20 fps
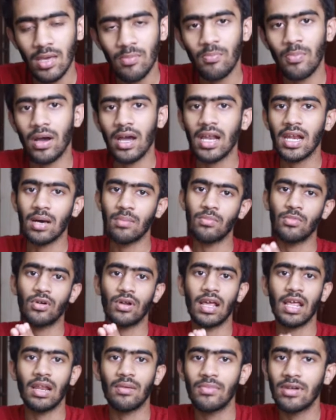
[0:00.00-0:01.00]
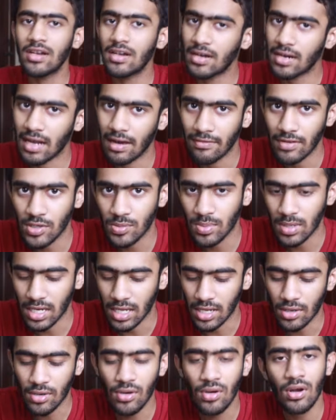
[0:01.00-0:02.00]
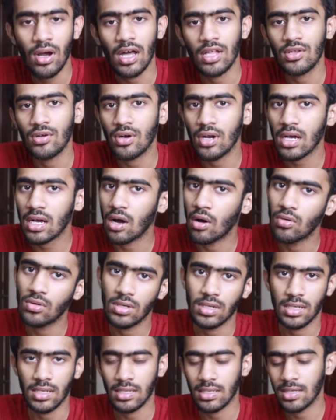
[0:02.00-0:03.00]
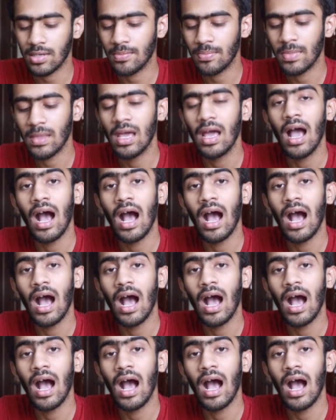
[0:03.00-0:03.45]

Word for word: இப்போ நம்ம ஒரு எலமெண்ட் ட்ராவர்ஸ் பண்ணியிருக்கோம் அதோட கவுண்ட் இருக்குது